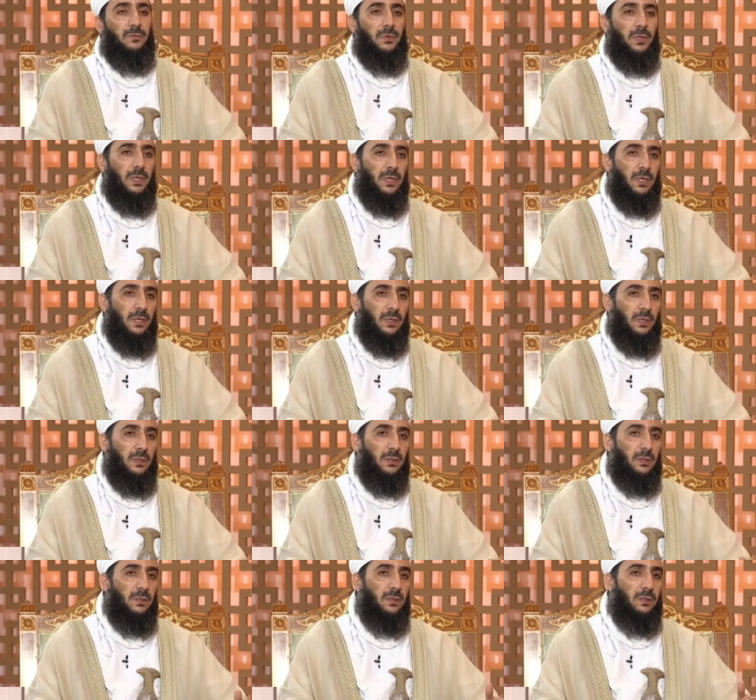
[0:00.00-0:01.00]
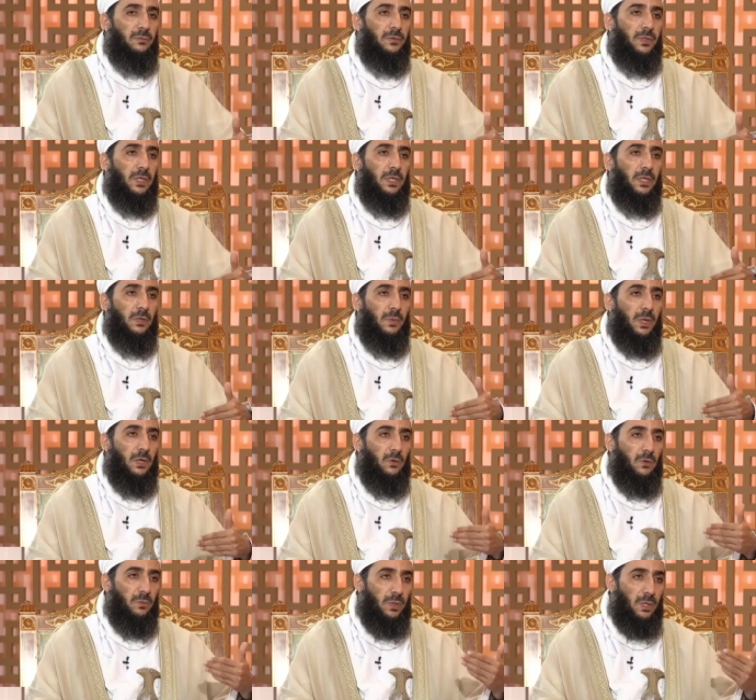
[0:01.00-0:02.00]
ففيه
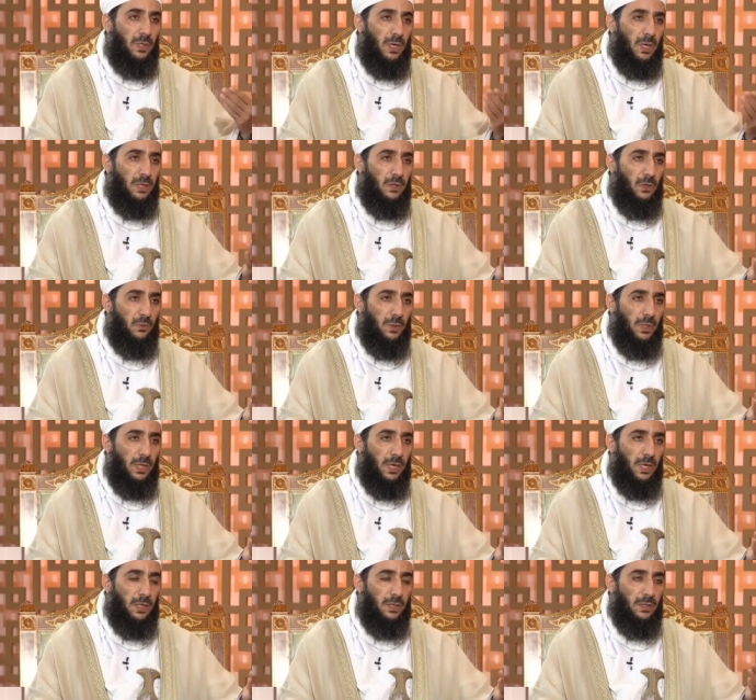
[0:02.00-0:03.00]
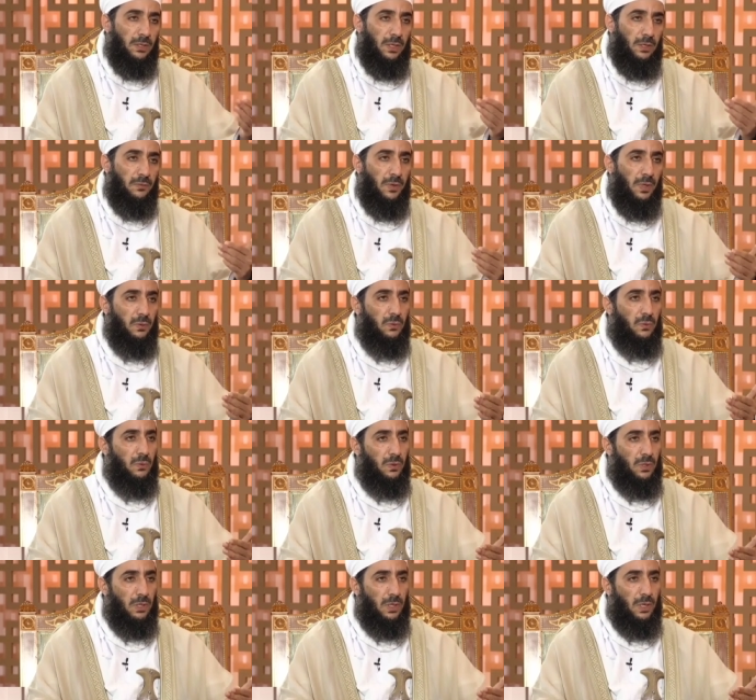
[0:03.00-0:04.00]
إيمان باليوم الآخر
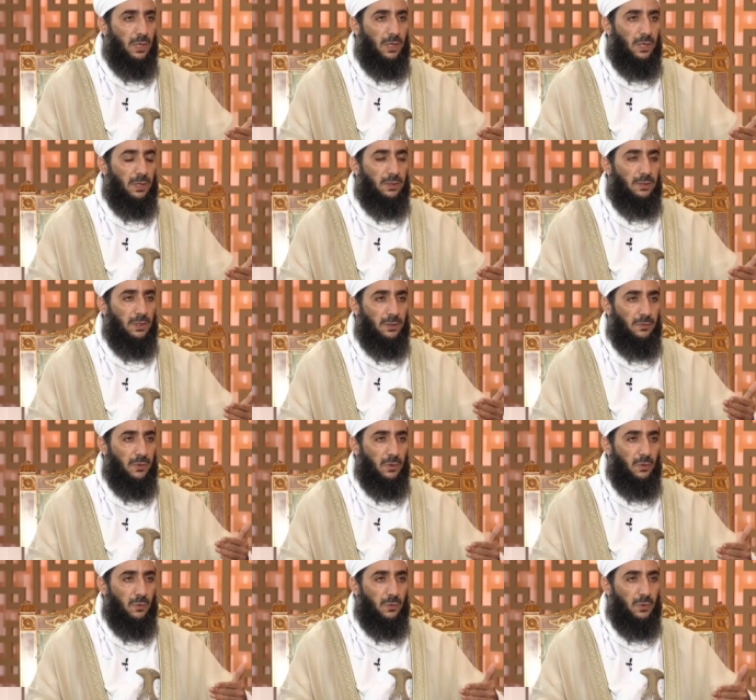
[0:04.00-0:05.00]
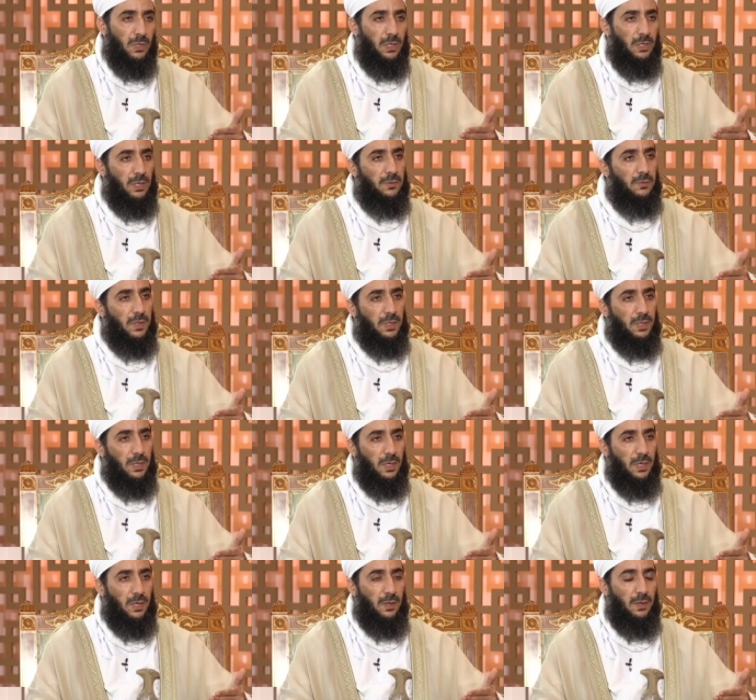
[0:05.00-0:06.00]
يدفعه إلى يدفع المكلف
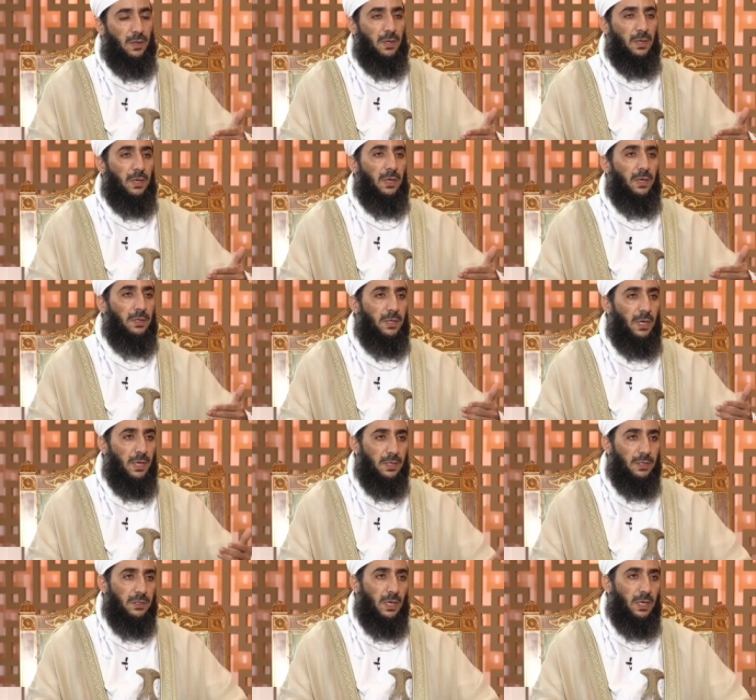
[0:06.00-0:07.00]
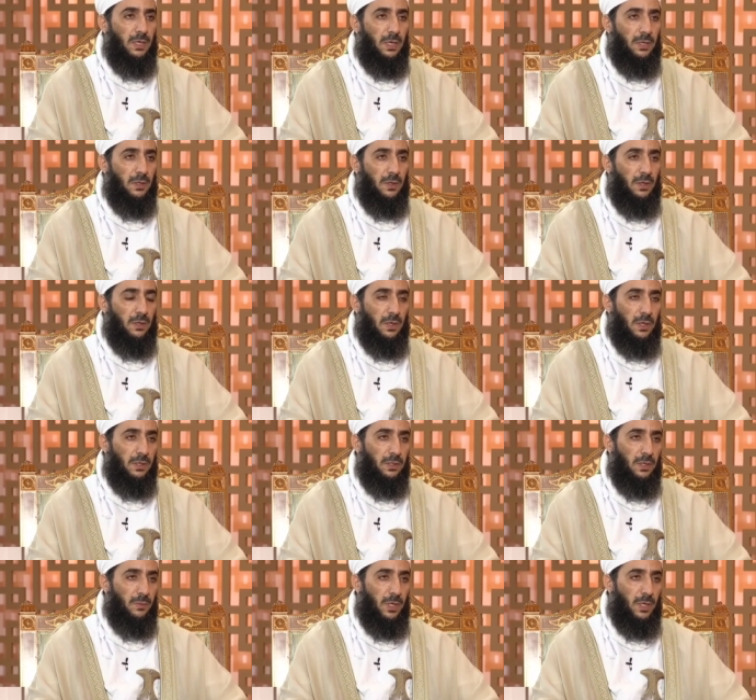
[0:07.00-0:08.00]
إلى أن يحرص على رضا الله
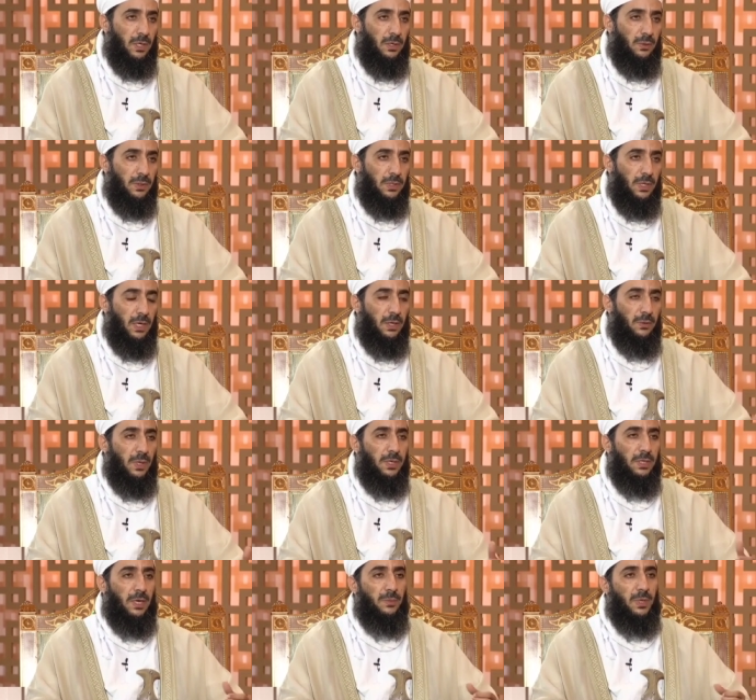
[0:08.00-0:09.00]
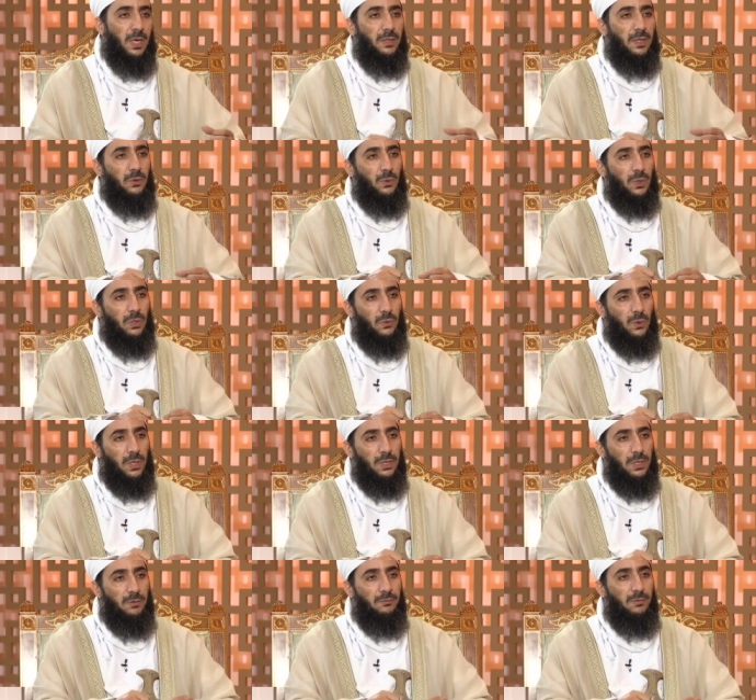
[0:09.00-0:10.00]
تبارك وتعالى وإذا بهذا يريد
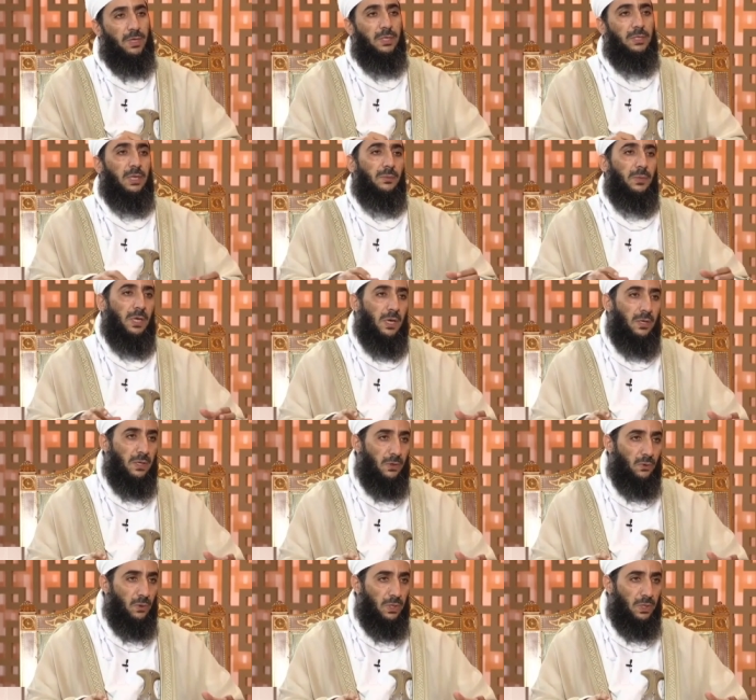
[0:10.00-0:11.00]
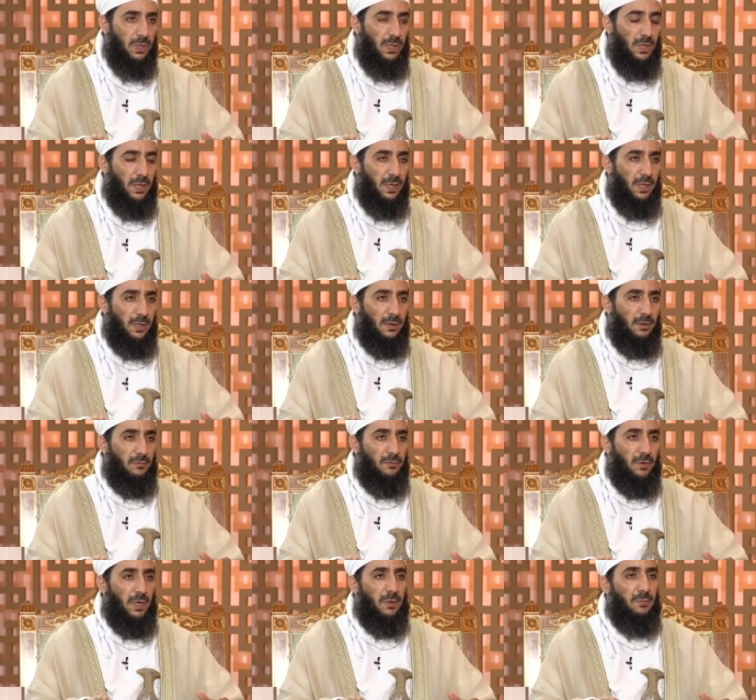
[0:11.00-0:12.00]
أن ينفلت من هذا كله نعم.
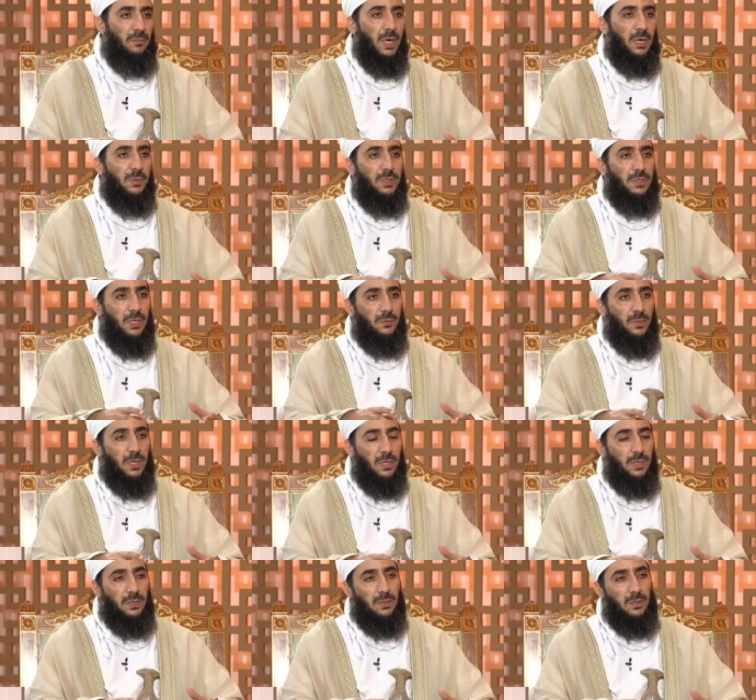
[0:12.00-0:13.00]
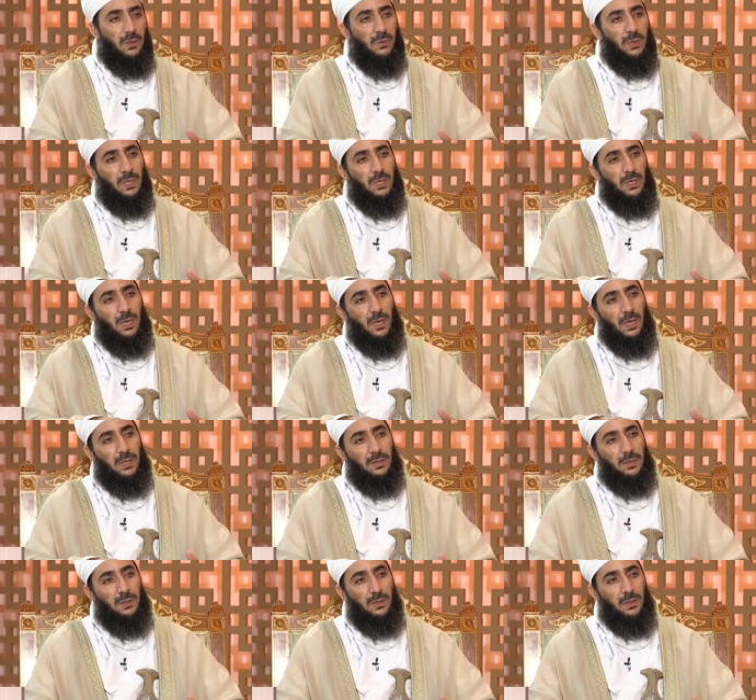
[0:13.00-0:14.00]
فما من سبيل عنده إلا
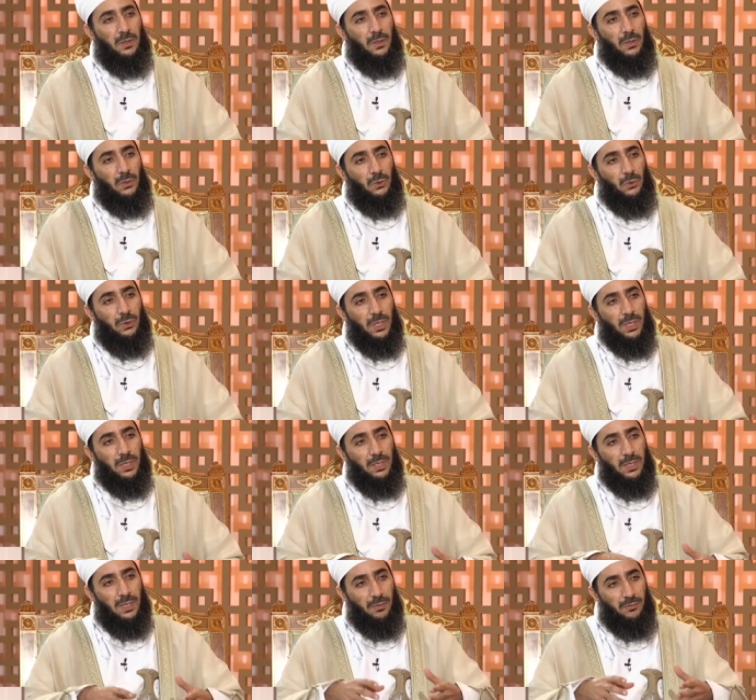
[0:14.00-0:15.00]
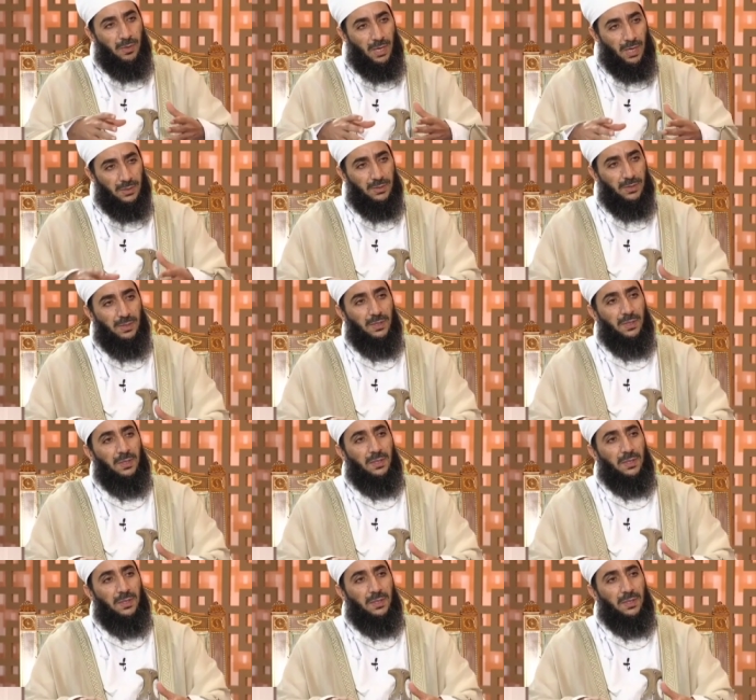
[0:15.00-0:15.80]
أن يشكك في الأصل